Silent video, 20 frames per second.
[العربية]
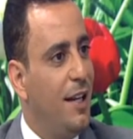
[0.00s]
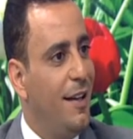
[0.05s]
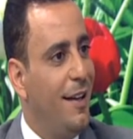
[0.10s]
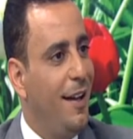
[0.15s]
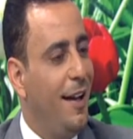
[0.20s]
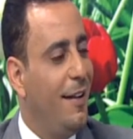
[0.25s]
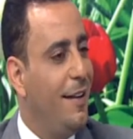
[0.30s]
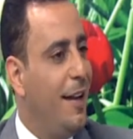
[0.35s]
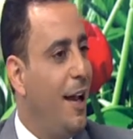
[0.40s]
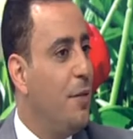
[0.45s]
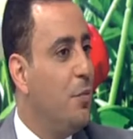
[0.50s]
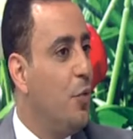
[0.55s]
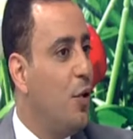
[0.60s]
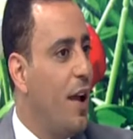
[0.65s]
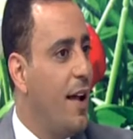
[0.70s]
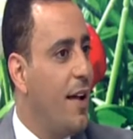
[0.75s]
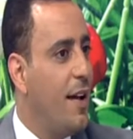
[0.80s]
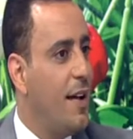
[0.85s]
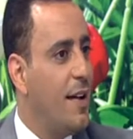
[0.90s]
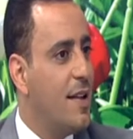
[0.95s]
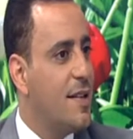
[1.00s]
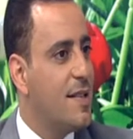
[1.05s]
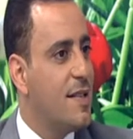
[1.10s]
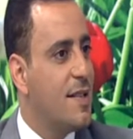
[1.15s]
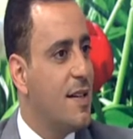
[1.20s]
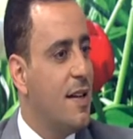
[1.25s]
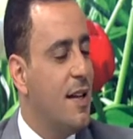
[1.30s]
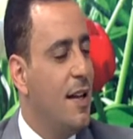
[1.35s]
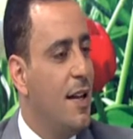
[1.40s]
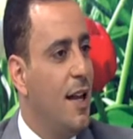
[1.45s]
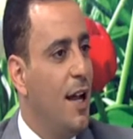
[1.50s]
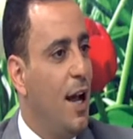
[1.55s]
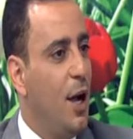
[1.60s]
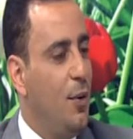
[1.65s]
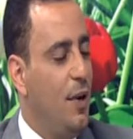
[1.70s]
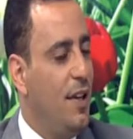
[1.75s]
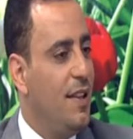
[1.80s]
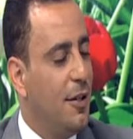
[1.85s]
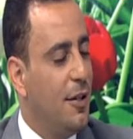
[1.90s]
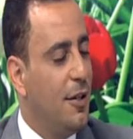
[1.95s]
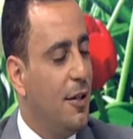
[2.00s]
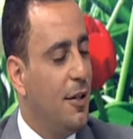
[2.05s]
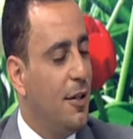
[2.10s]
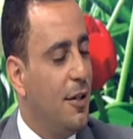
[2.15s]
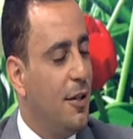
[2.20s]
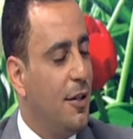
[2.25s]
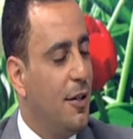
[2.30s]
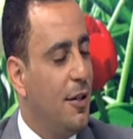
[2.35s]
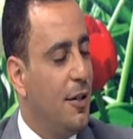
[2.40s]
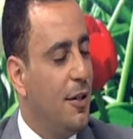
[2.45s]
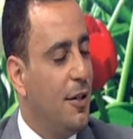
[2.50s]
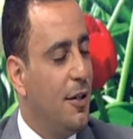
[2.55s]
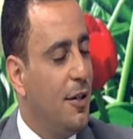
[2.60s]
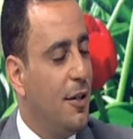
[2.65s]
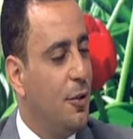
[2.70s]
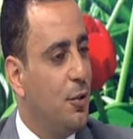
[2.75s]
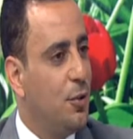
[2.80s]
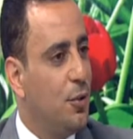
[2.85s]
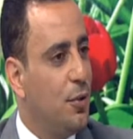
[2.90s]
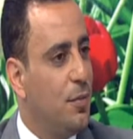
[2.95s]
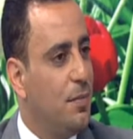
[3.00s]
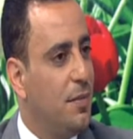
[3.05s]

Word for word: هذا الملخص أو عندها قراءة الكتب